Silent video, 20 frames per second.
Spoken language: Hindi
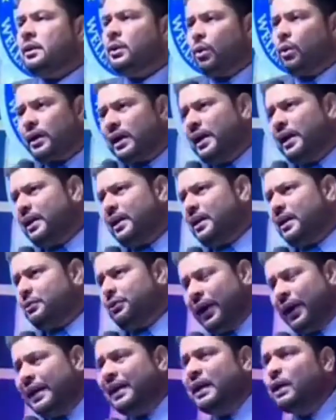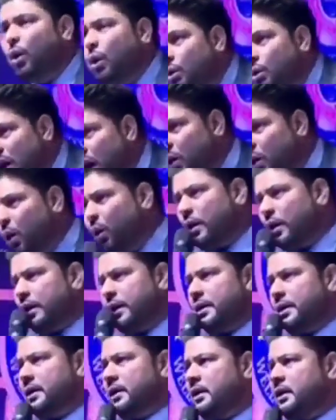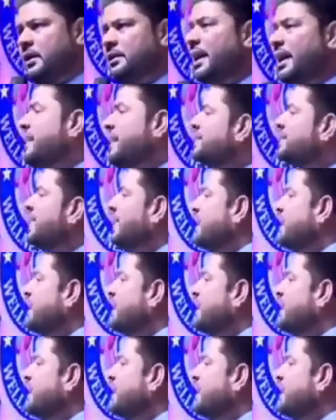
क्योंकि फेलियर होता कौन है डायरेक्ट